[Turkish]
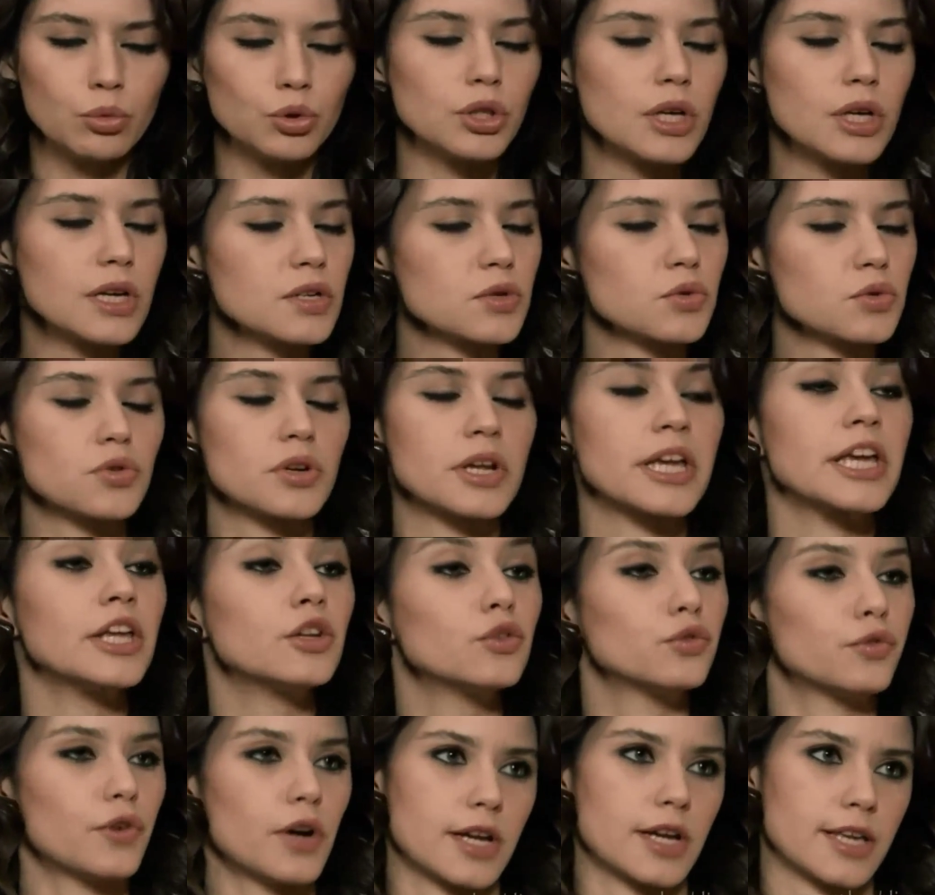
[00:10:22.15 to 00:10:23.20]
Bundan sonra en
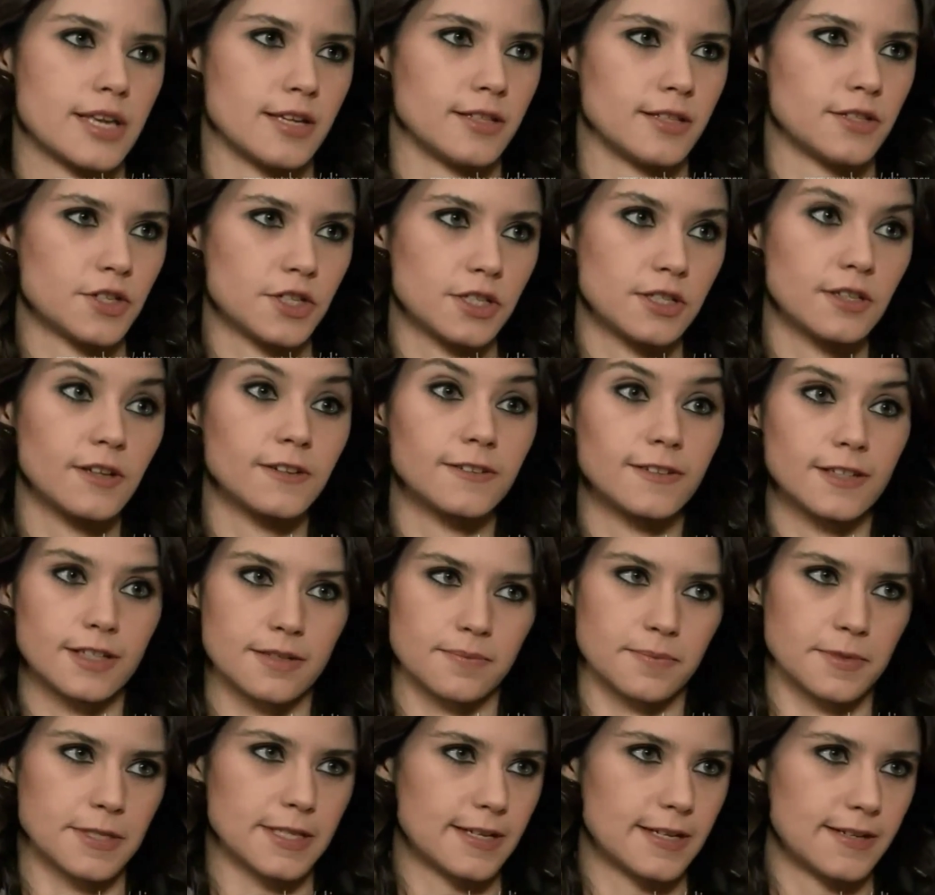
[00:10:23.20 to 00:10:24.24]
ufak yanlışında
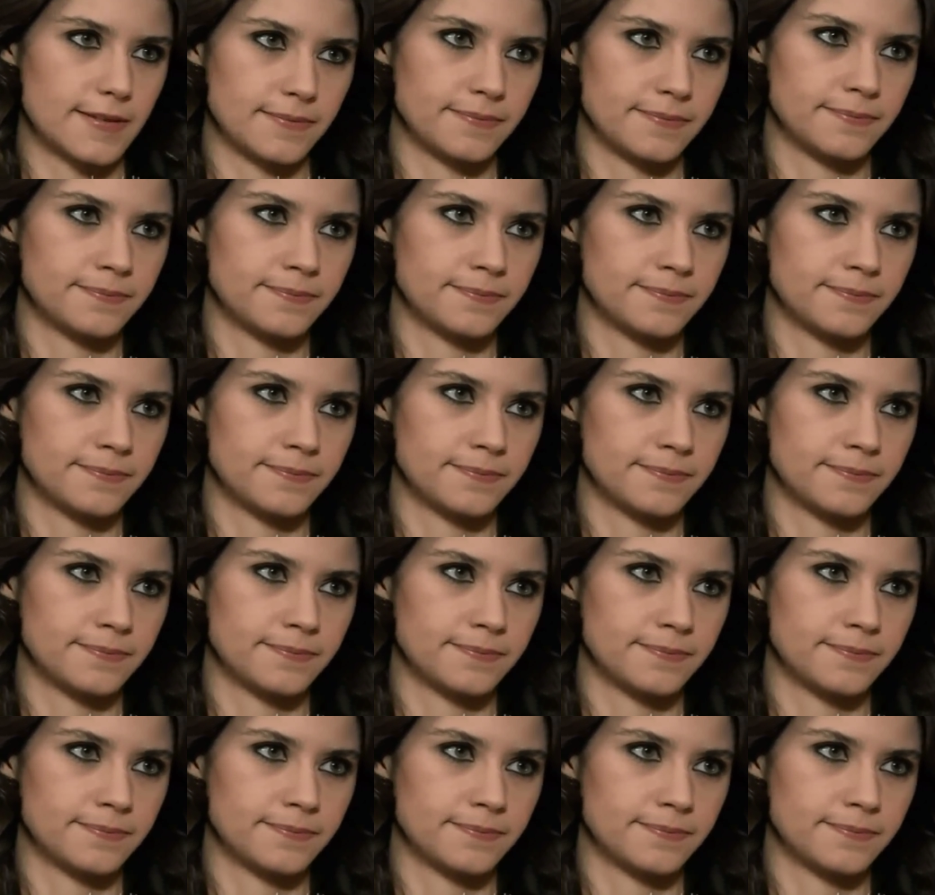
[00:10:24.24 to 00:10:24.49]
atarım seni.